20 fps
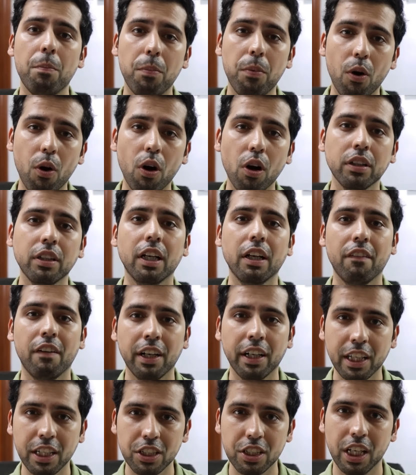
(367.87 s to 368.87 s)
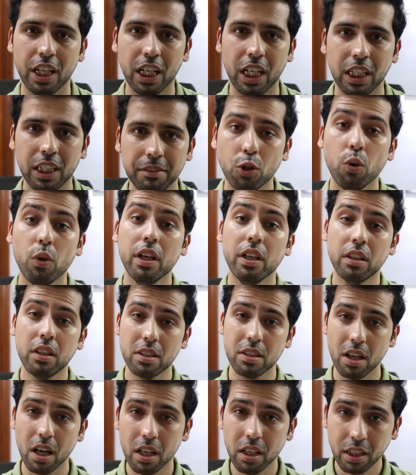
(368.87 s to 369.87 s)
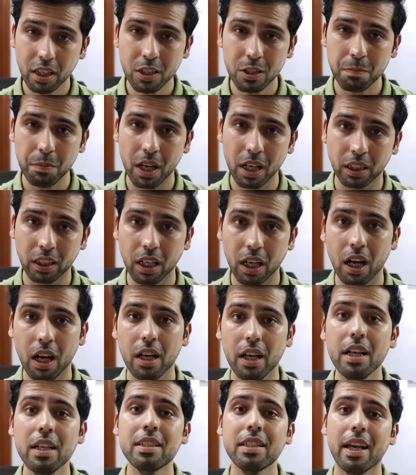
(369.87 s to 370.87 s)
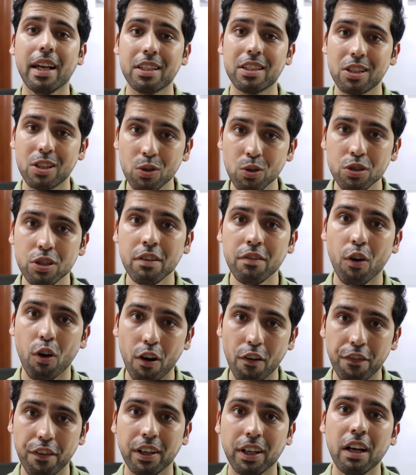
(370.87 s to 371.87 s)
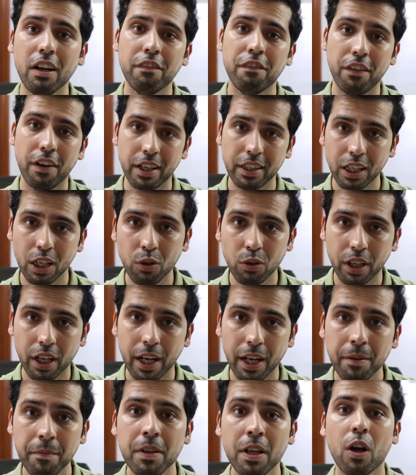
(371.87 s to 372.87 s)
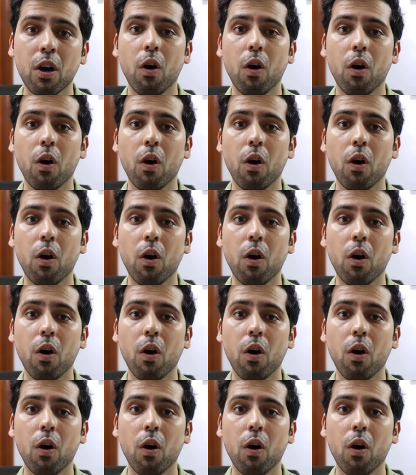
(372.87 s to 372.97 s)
बहुत एडवांटेज देगा तो इंतजार किस बात का इस एक्सक्लूसिव ऑफर का फायदा उठाएं